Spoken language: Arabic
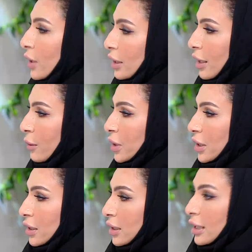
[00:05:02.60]
اللي ناوي
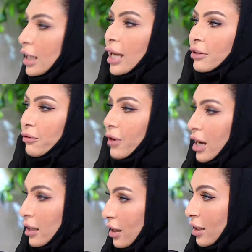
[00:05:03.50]
تعطيه
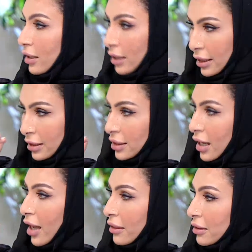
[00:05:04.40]
للاطفال لان انت
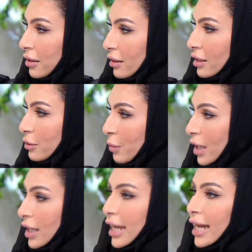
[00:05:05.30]
هذا التارجت
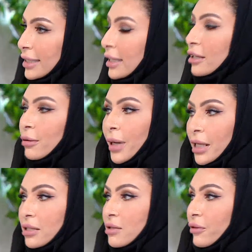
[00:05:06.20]
مالك حتى
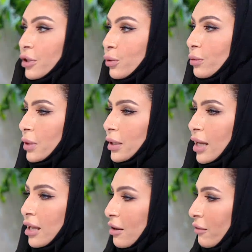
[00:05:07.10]
الكبار يستفيدون
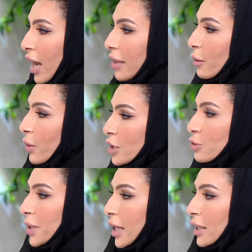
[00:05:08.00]
منه فهذا
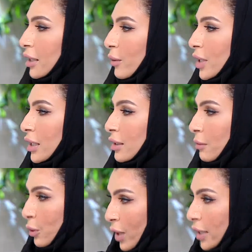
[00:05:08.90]
واجبي انا كوليه
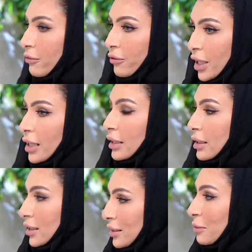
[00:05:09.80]
امر وانا
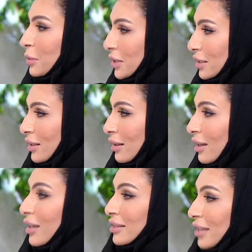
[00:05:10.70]
فعلا عندي بنتي
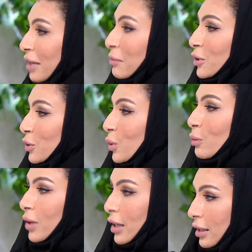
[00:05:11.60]
دائما
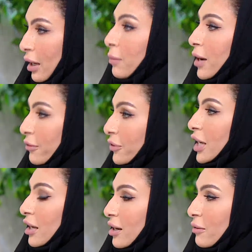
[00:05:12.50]
تقول انا ابى
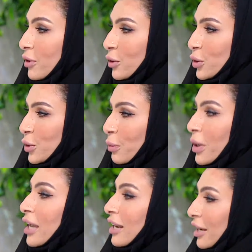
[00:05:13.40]
افتح قناه في اليوتيوب
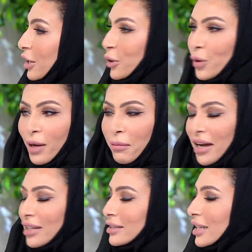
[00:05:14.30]
انا اقولها
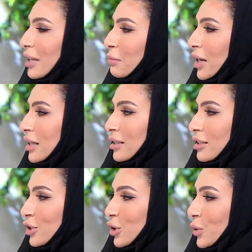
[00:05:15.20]
ما عندي اي مانع
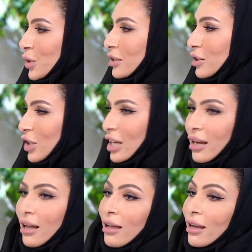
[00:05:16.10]
انك يكون عندك
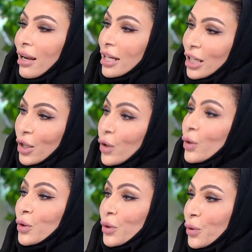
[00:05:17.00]
قناه لكن
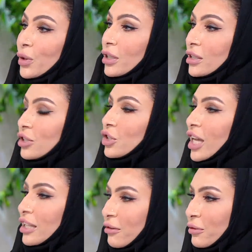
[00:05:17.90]
حلو يكون
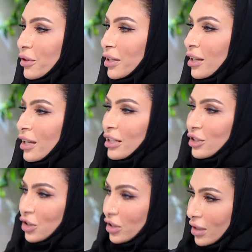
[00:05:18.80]
عندك هدف
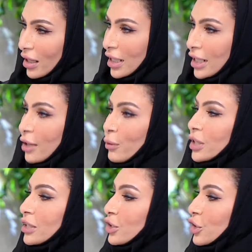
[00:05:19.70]
انك تطلعينه
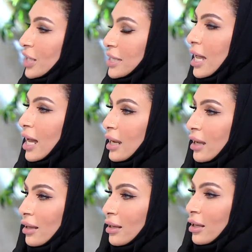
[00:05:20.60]
وعندك
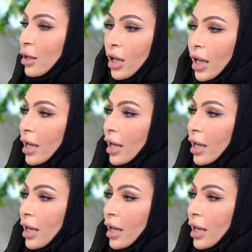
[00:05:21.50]
رساله نعم